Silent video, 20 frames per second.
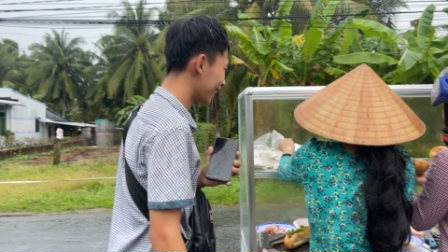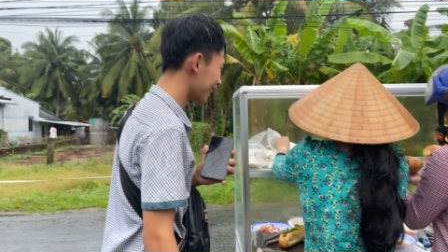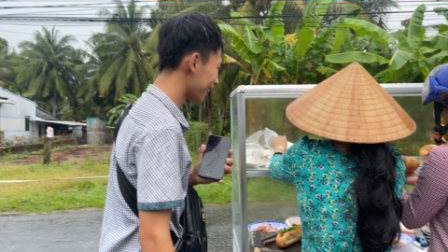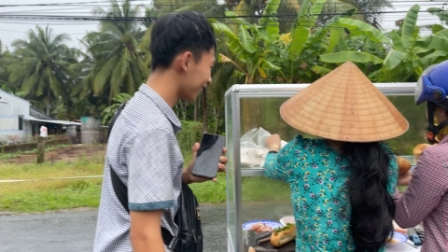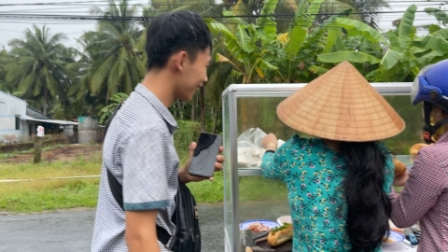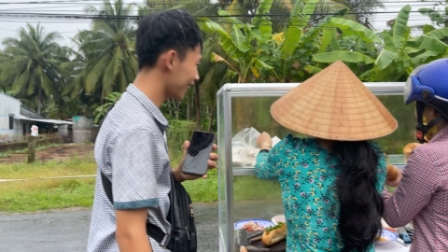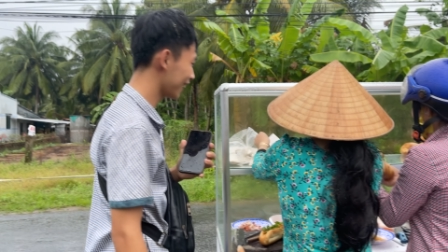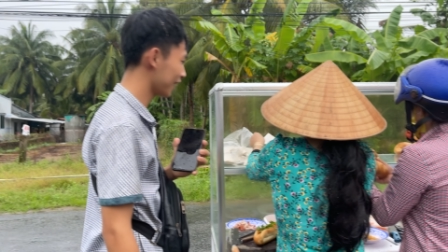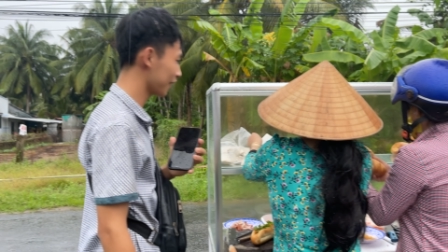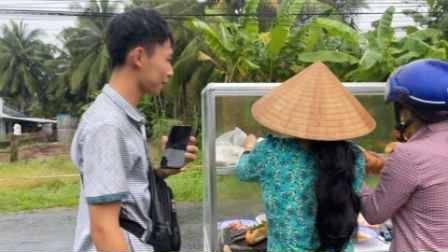
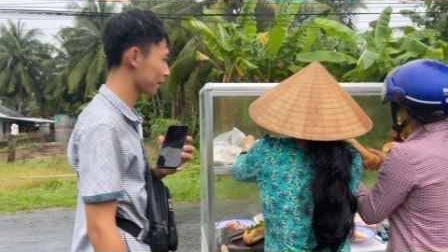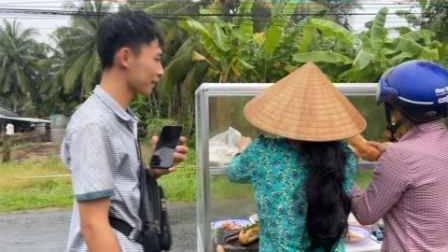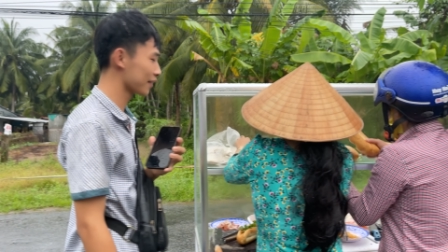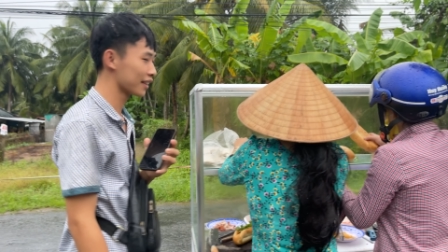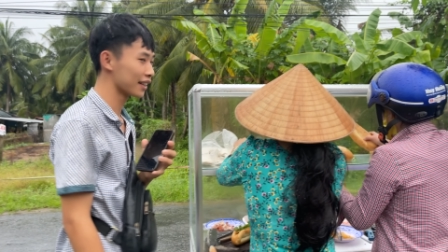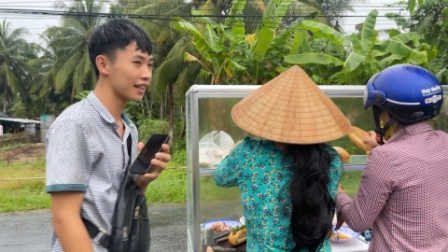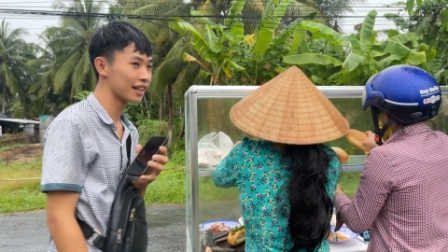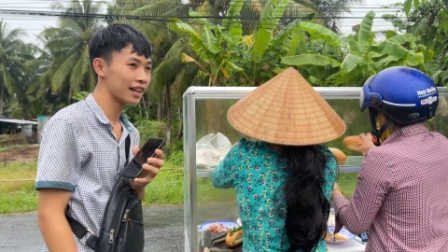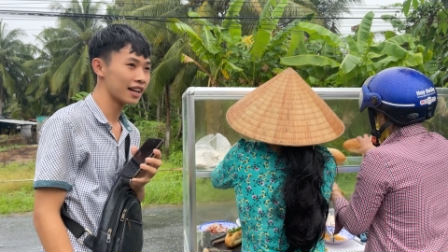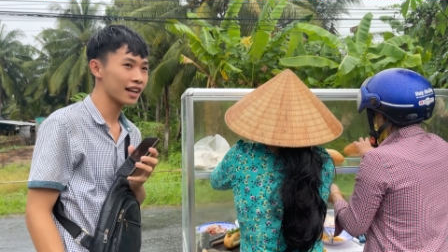À,
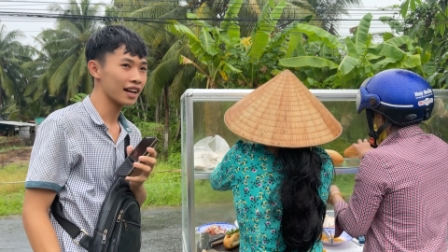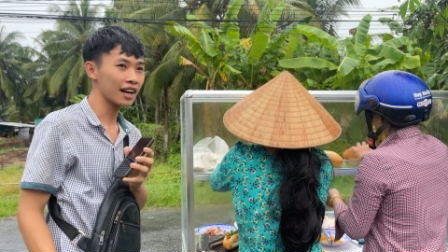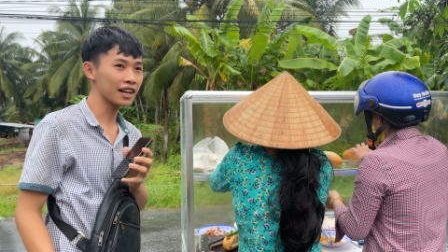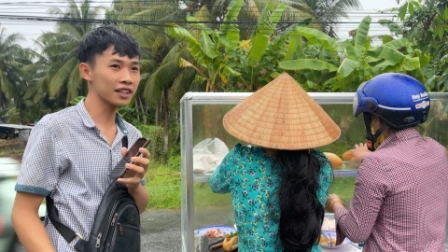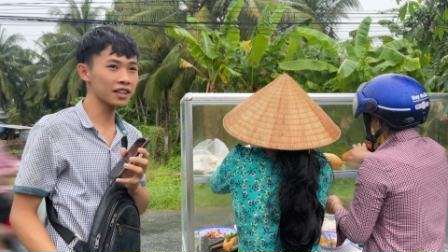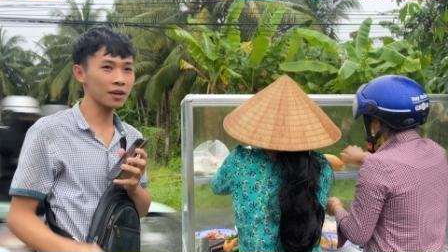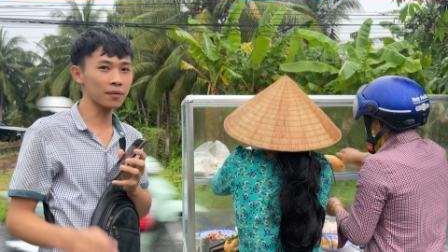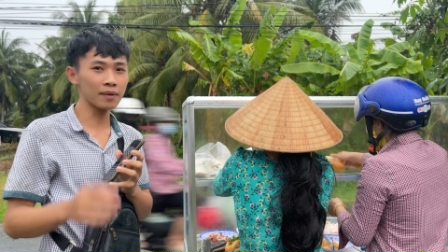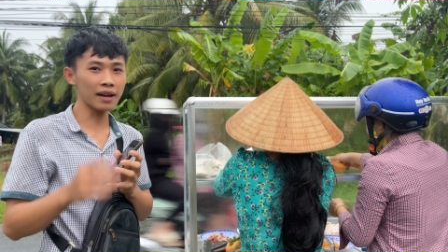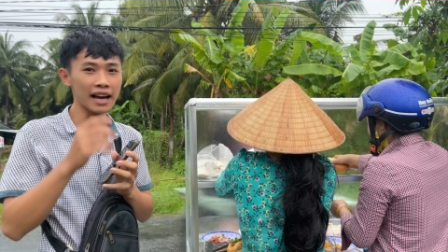nói
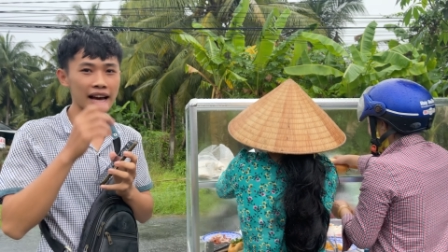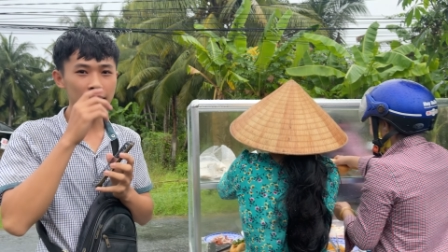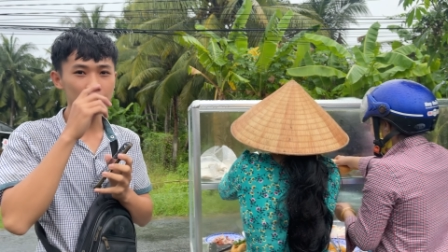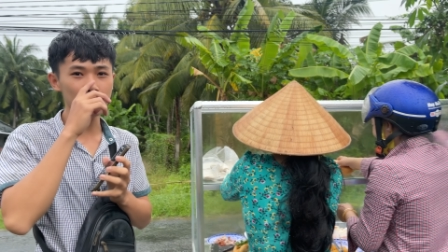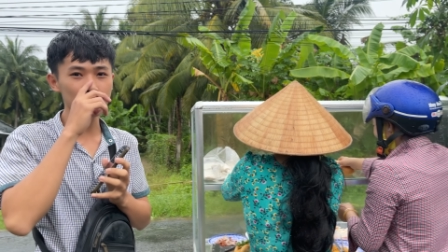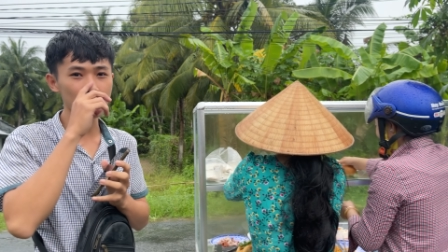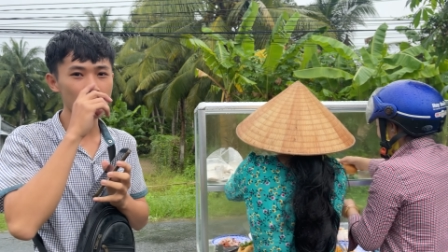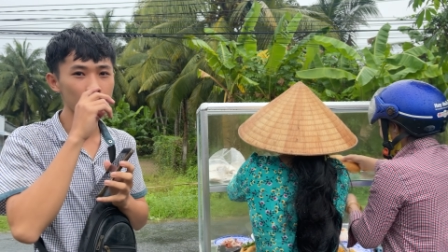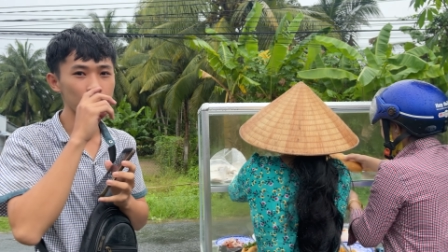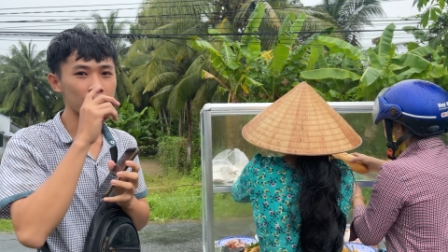chung là
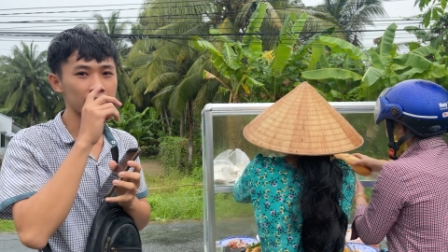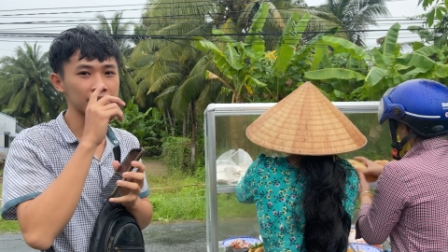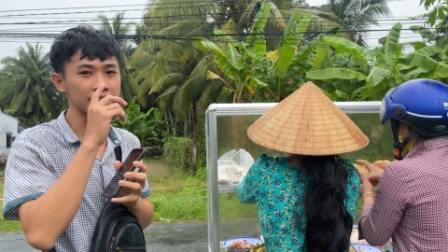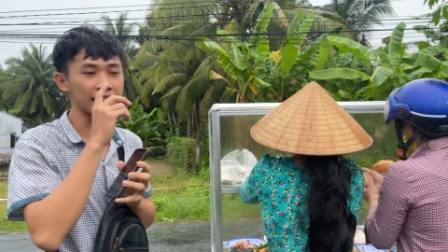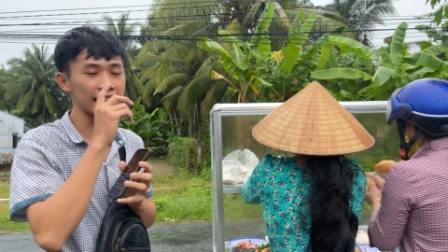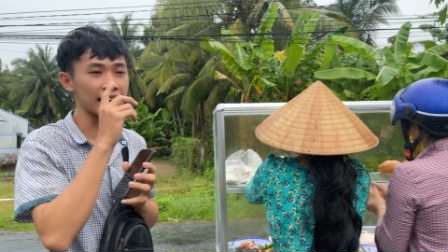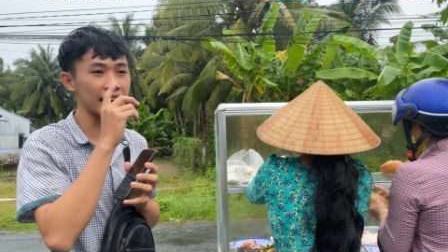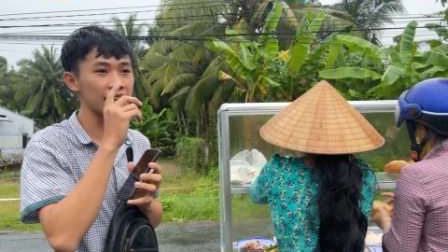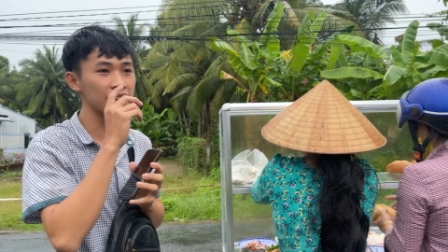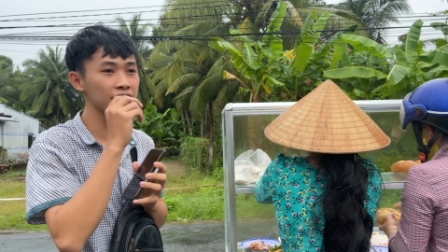mai mốt mình sẽ